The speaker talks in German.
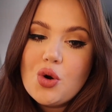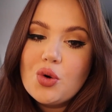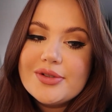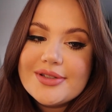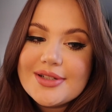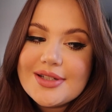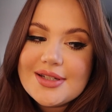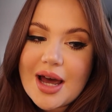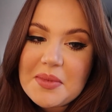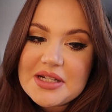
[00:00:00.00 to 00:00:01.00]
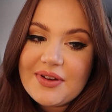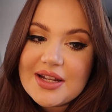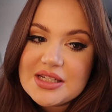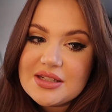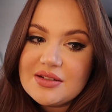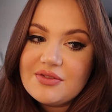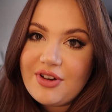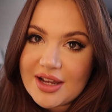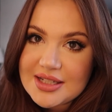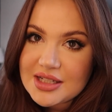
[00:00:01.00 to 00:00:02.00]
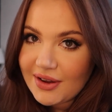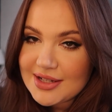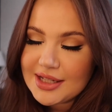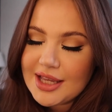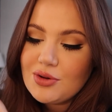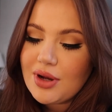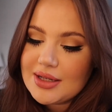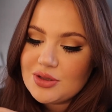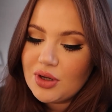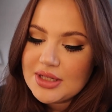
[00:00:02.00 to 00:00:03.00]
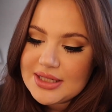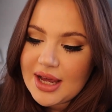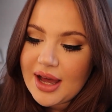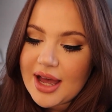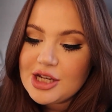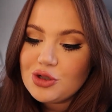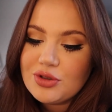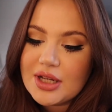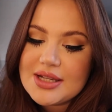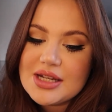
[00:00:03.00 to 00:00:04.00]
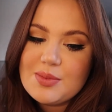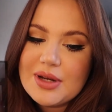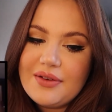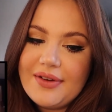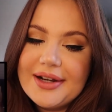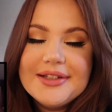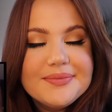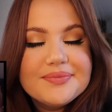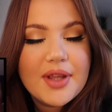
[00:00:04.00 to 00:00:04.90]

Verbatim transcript: und damals waren es fast 20 Kilo, da hatte ich es noch nicht erreicht und jetzt sind es mittlerweile